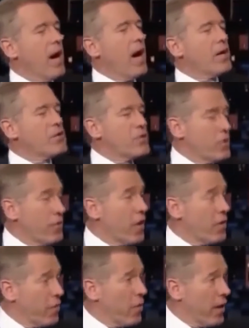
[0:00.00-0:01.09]
Два из
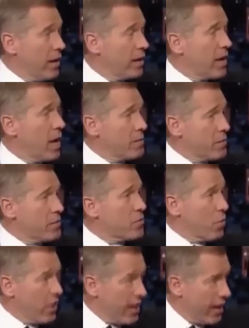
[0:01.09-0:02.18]
четырех наших вертолетов
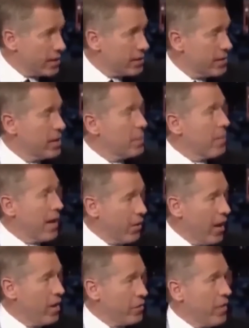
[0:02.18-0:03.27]
были подбиты с земли,
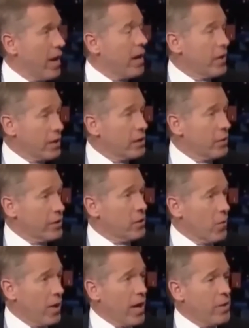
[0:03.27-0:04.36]
включая тот, в котором
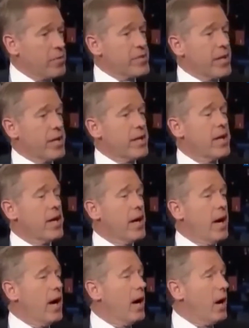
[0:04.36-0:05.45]
находился я.
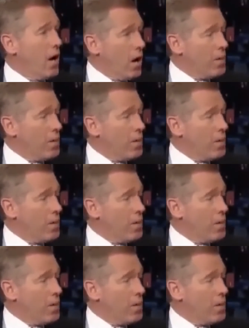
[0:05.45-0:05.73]
Серьезно?